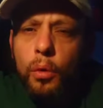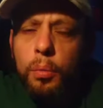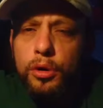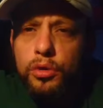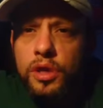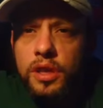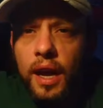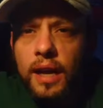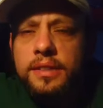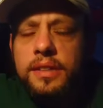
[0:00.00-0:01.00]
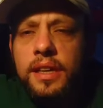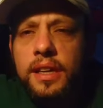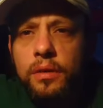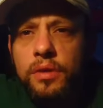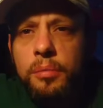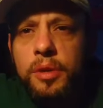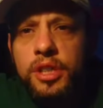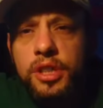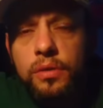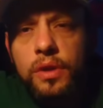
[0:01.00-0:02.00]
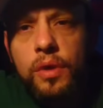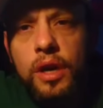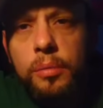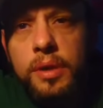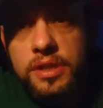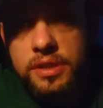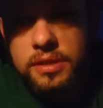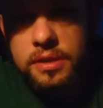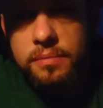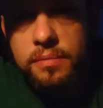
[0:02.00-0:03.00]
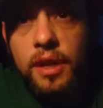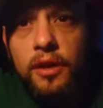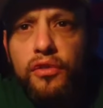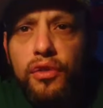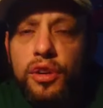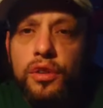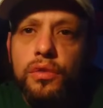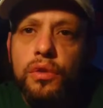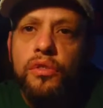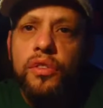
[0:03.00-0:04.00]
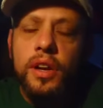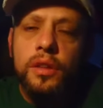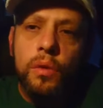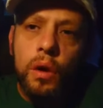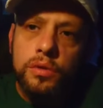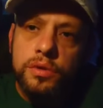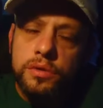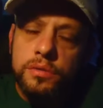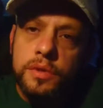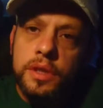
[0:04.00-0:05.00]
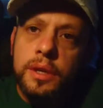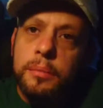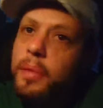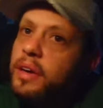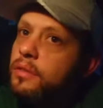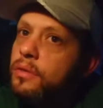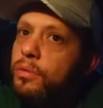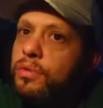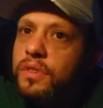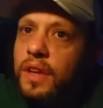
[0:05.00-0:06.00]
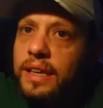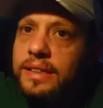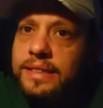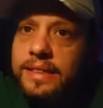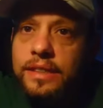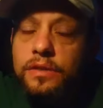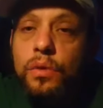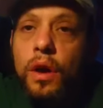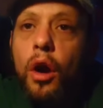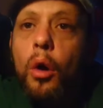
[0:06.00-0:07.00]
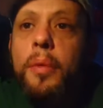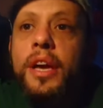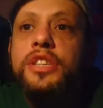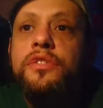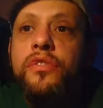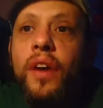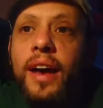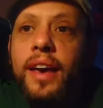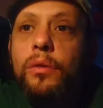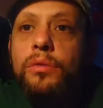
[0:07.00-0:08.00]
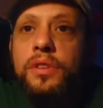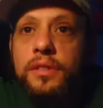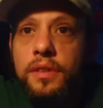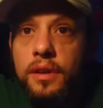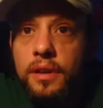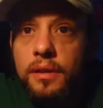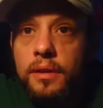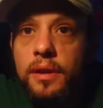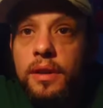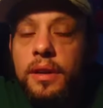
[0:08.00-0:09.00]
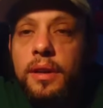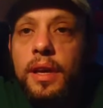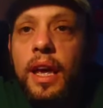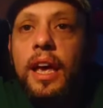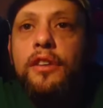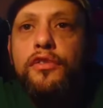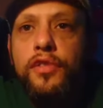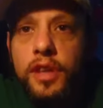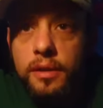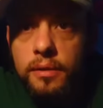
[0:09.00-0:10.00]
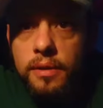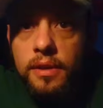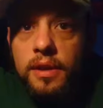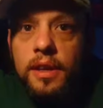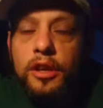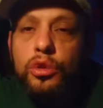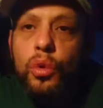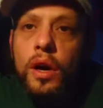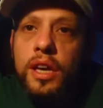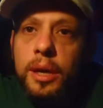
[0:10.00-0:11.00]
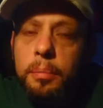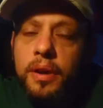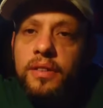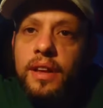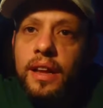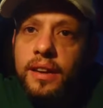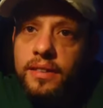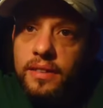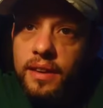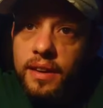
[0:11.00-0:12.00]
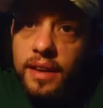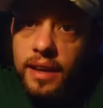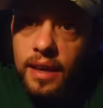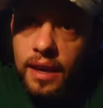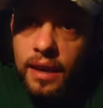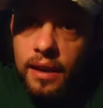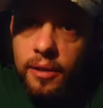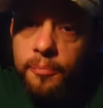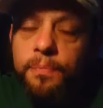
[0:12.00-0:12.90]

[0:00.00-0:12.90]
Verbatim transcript: oportunidade iriam demitir o Eduardo Batista. Foi isso que eu falei no áudio. Mas eu não sei se isso realmente vai acontecer. Enfim, estou aqui para esclarecer que